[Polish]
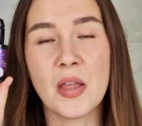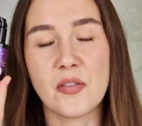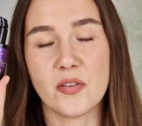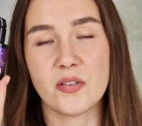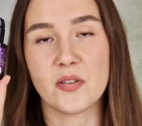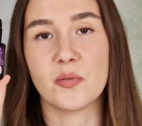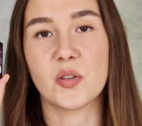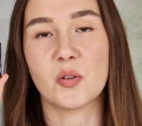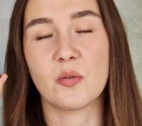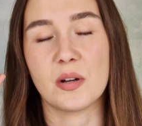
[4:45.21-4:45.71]

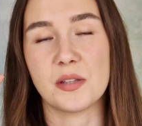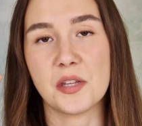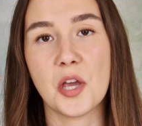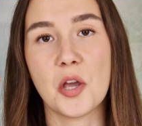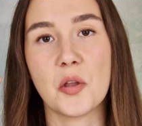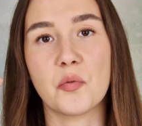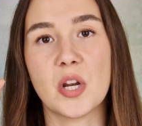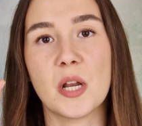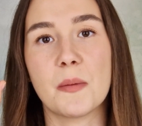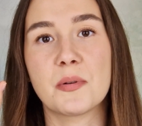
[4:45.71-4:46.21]
To są
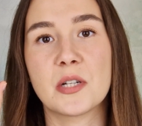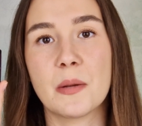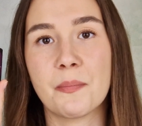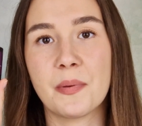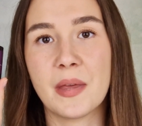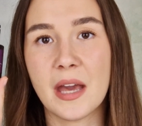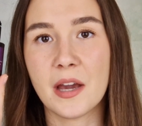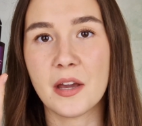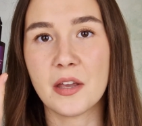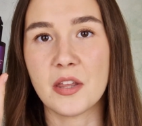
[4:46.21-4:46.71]
składniki, które
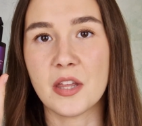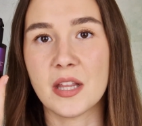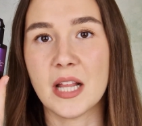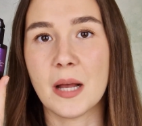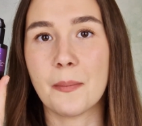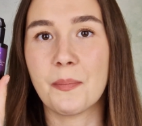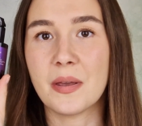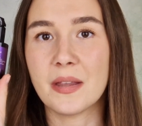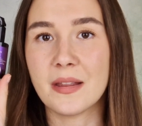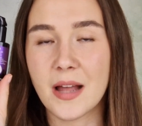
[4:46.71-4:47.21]
przepięknie
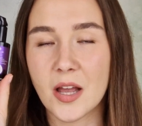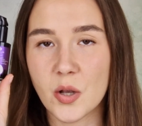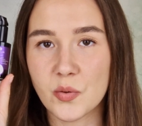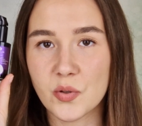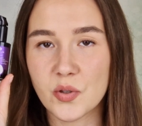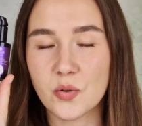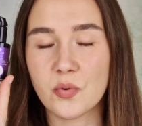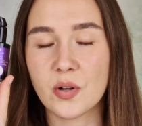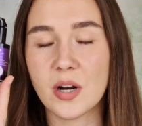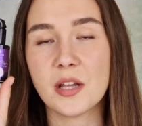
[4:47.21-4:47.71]

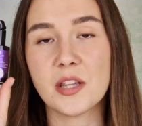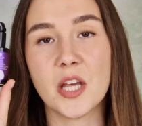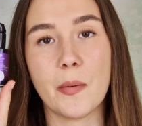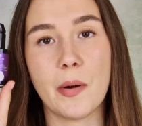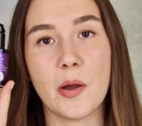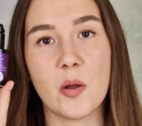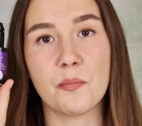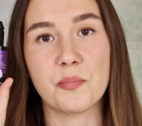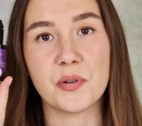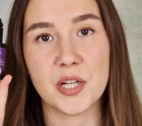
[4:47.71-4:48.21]
napinają skórę,
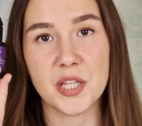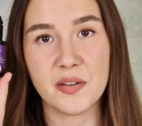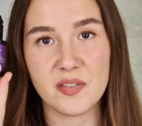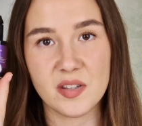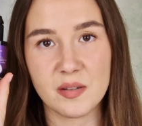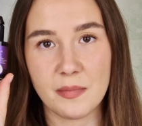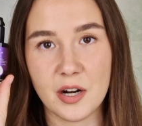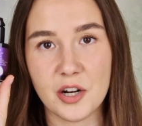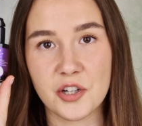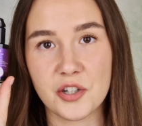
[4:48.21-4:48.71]
działają
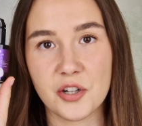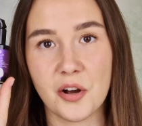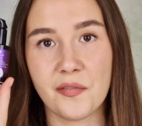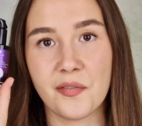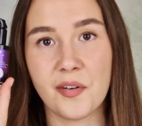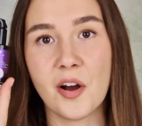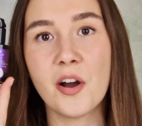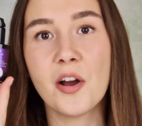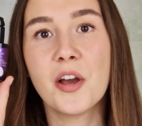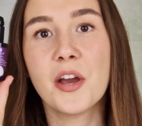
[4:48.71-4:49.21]

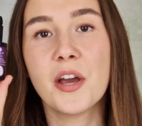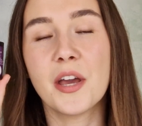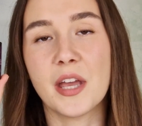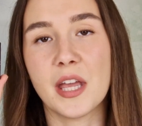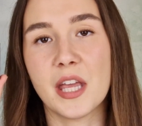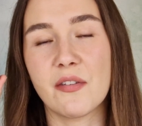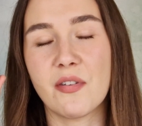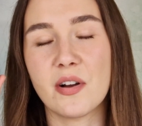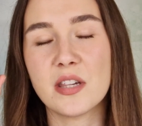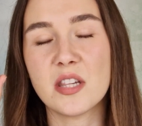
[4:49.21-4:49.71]
przeciwzmarszczkowo
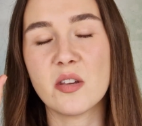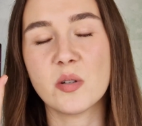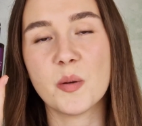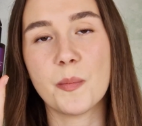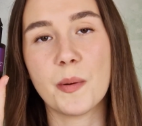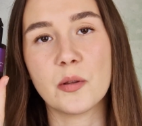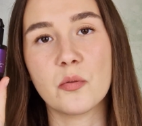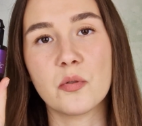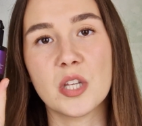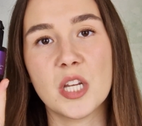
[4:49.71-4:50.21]
i właśnie w
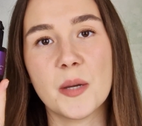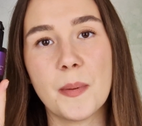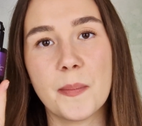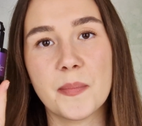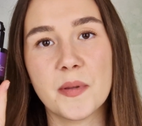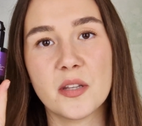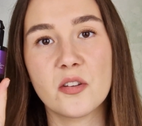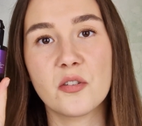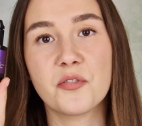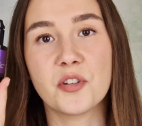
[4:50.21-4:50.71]
przypadku
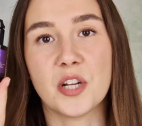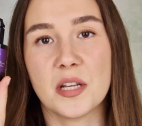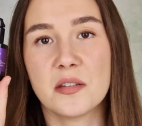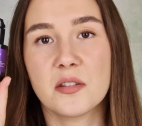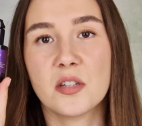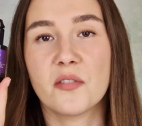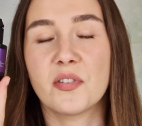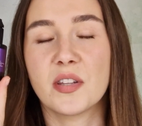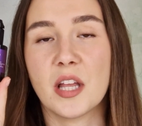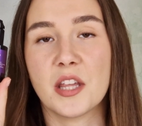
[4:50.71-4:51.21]
tripeptydów
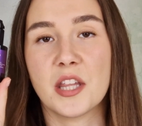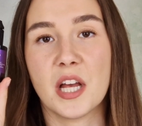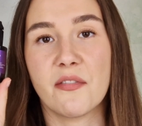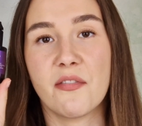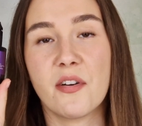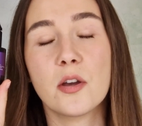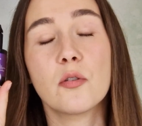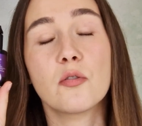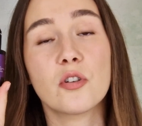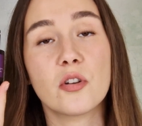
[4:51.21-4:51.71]
często widać
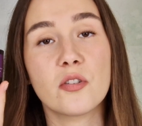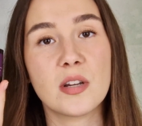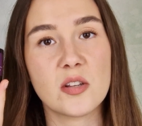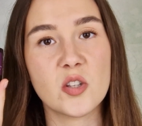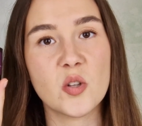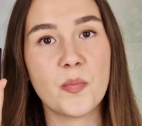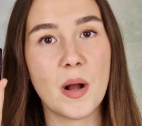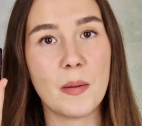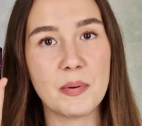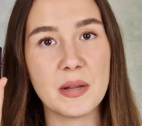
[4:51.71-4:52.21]
efekt już od
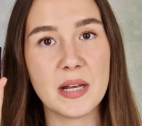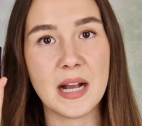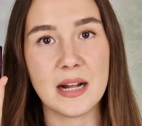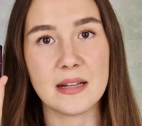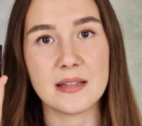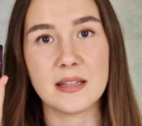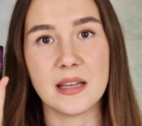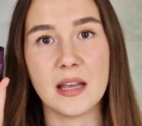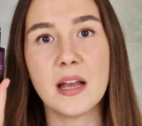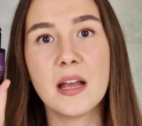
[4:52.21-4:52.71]
razu po
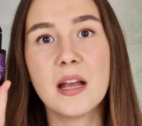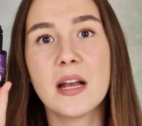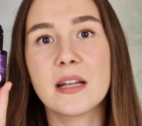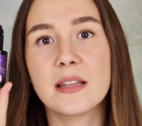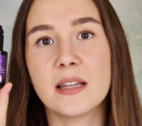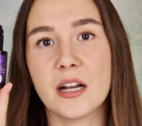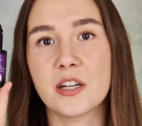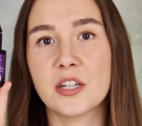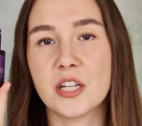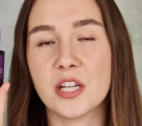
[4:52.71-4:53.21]
aplikacji.
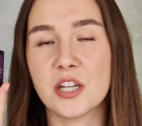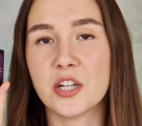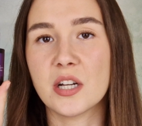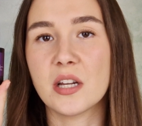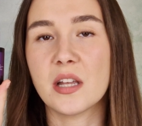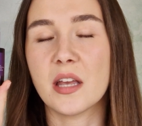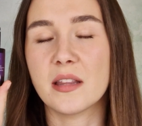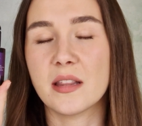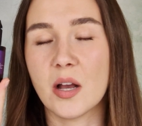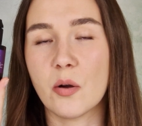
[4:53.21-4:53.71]
Także
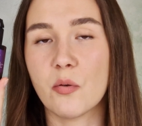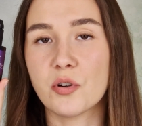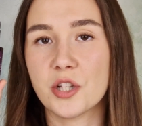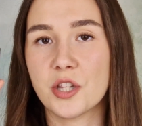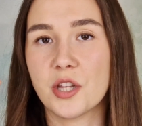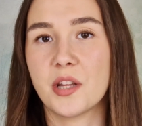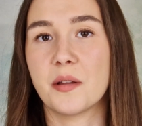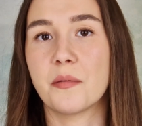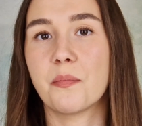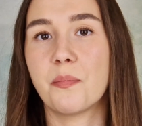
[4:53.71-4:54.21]
jeżeli
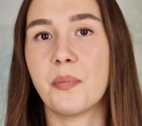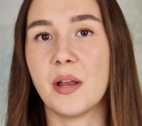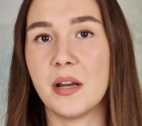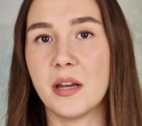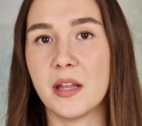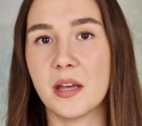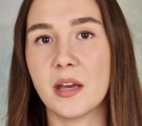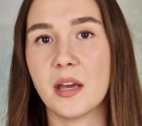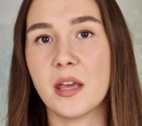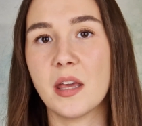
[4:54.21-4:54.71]
nałożycie ten
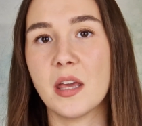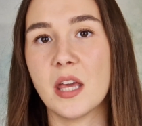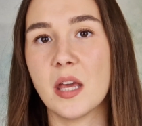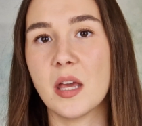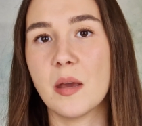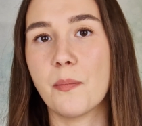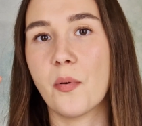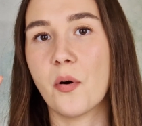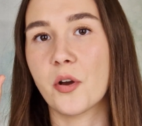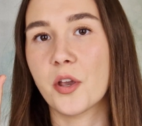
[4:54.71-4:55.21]
peeling
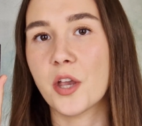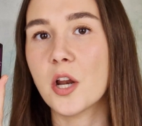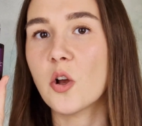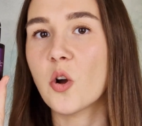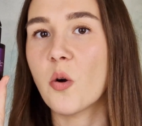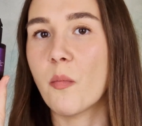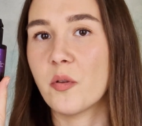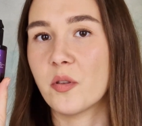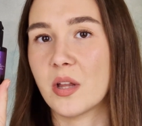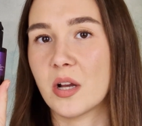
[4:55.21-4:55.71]
i po
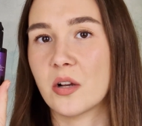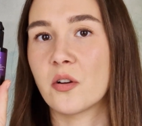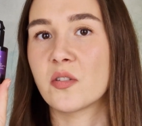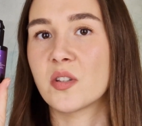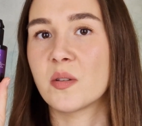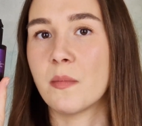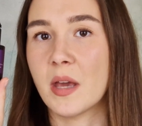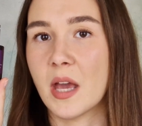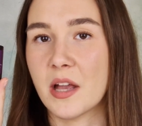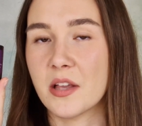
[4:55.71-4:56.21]
kilku minutach
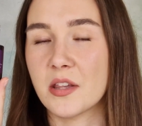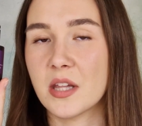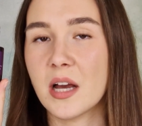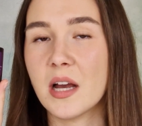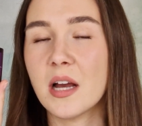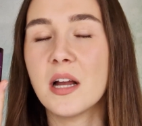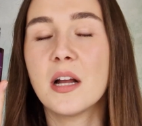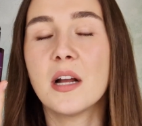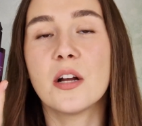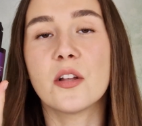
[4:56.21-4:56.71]
go zmyjecie,
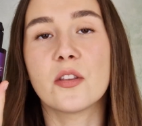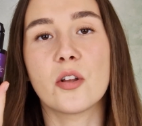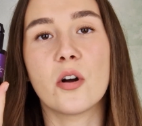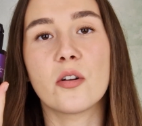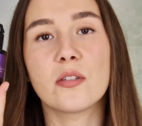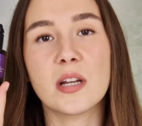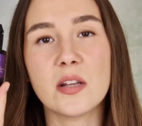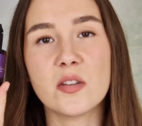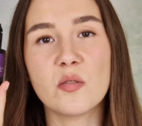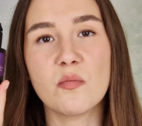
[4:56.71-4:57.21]
to
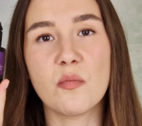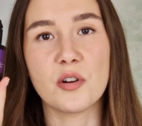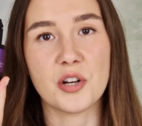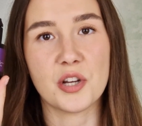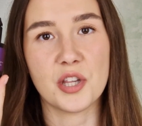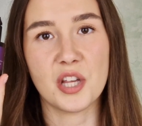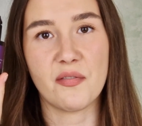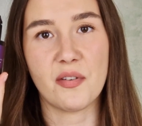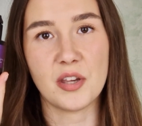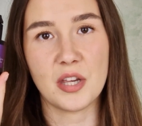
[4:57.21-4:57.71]
od razu
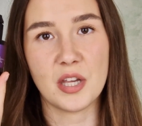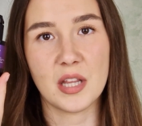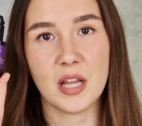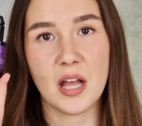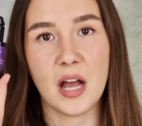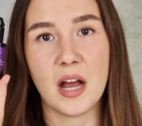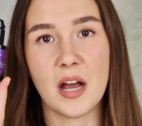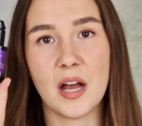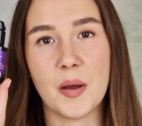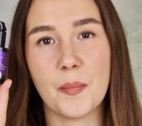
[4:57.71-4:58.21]
możecie właśnie
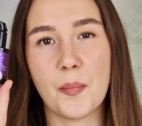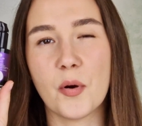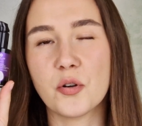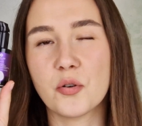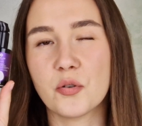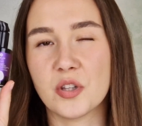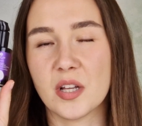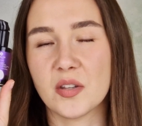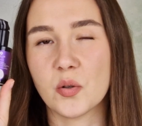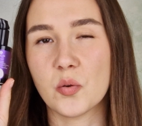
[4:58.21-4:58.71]
na,
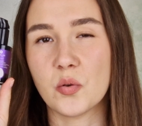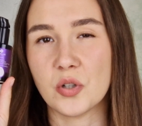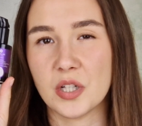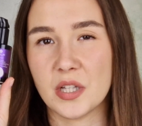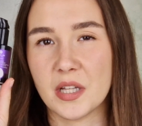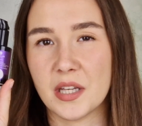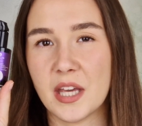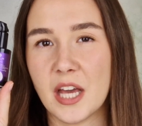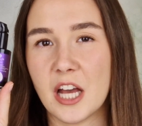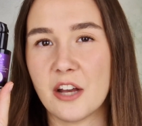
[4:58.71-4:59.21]
poczuć na
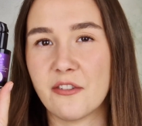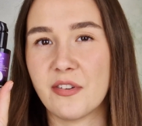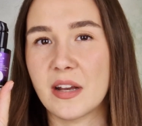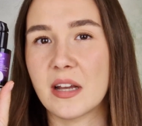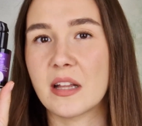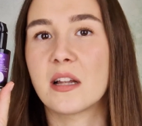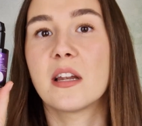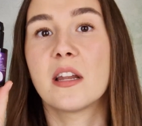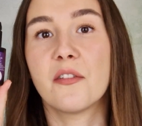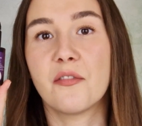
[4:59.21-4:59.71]
skórze taki
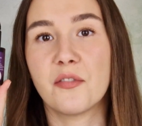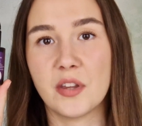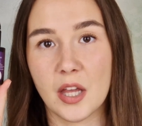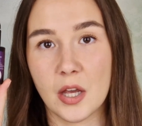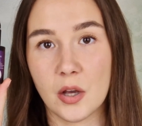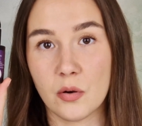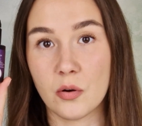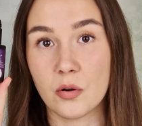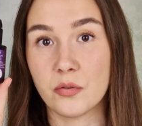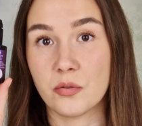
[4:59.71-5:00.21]
efekt
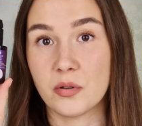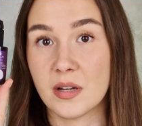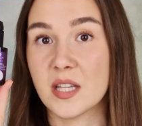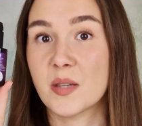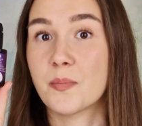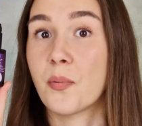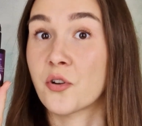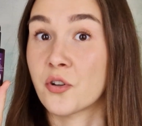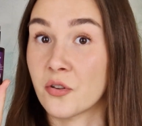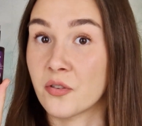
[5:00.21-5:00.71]
liftingu, który
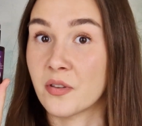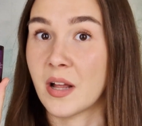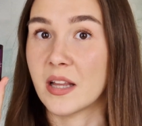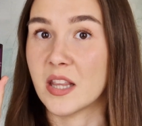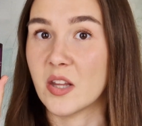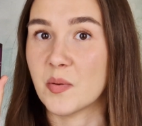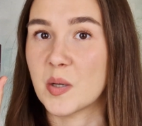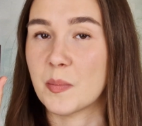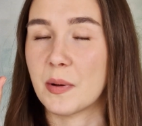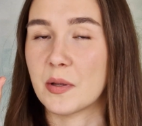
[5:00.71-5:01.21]
jest
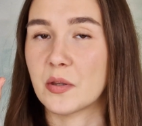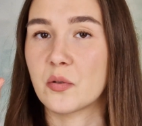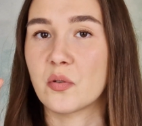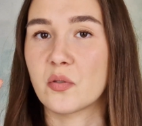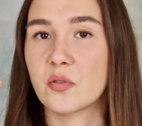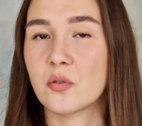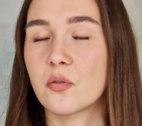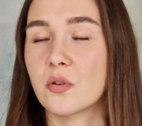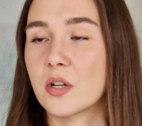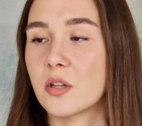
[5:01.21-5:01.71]
pożądany w
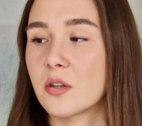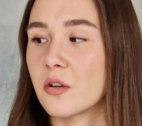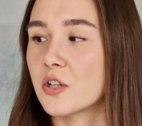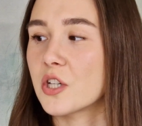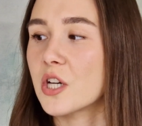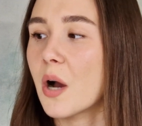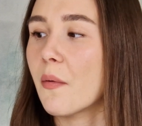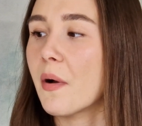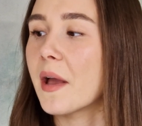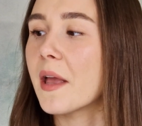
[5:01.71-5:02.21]
przypadku skóry
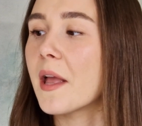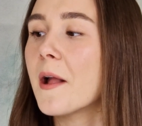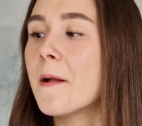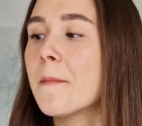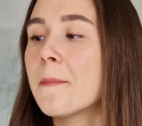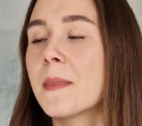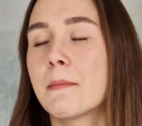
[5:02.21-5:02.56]
dojrzałej.